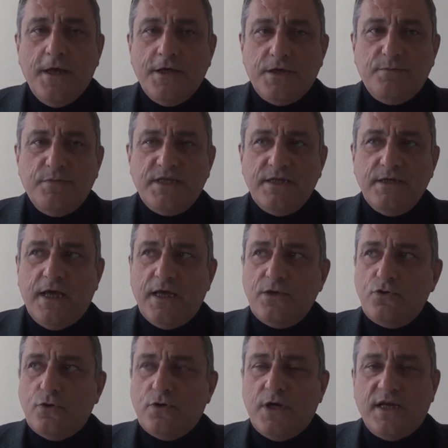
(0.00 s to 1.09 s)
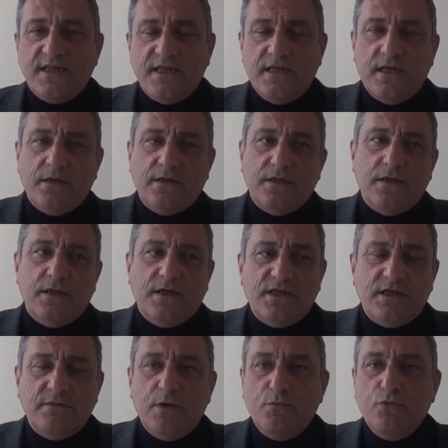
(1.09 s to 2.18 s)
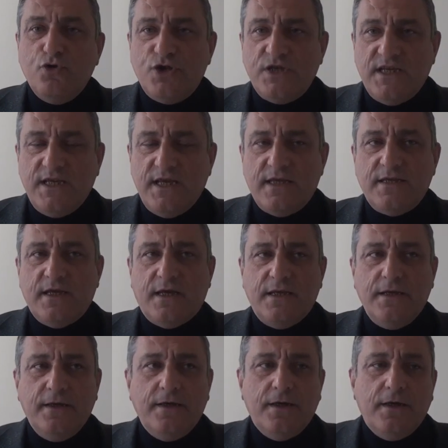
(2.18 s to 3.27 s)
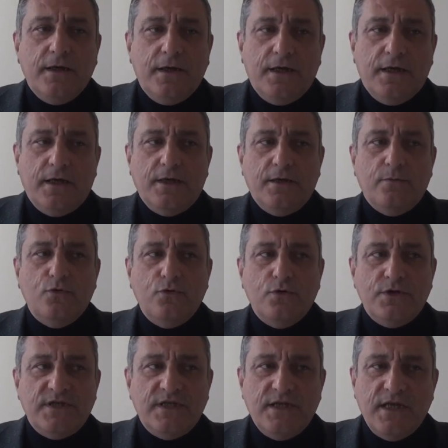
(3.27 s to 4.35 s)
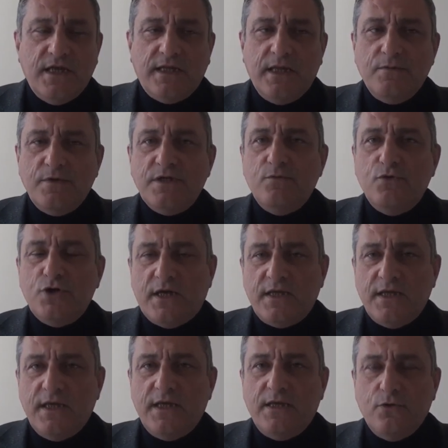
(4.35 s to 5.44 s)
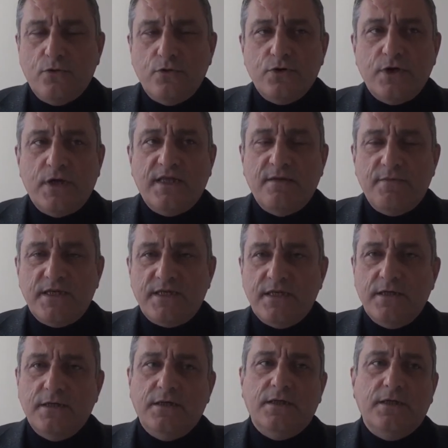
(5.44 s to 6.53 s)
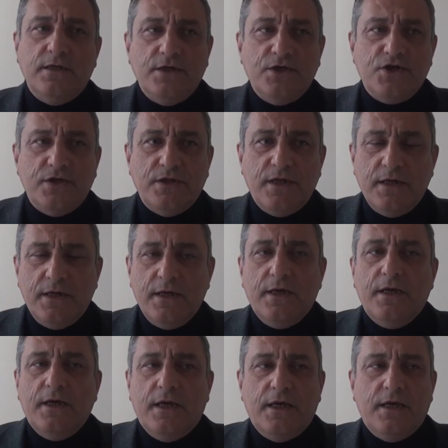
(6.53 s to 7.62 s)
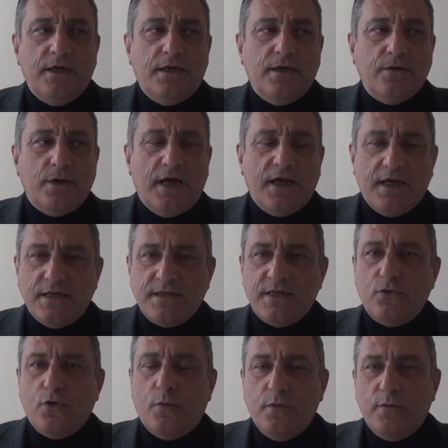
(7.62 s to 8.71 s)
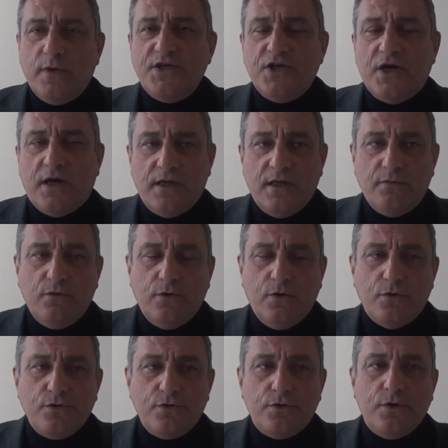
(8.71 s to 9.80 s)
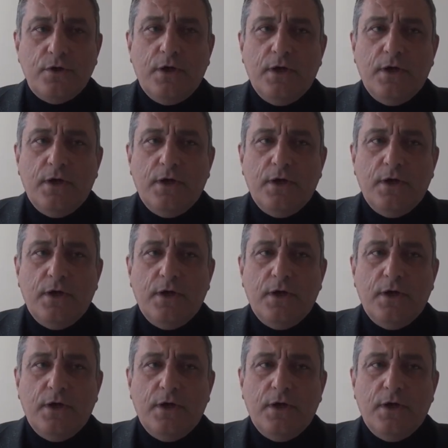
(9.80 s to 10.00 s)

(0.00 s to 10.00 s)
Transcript: İşte bizi en çok rahatsız eden e, kısım da bu zihniyet yani. E, bu zihniyetle biz mücadele ediyoruz. Edilmesi için de e, herkese topluma çağrıda bulunuyoruz.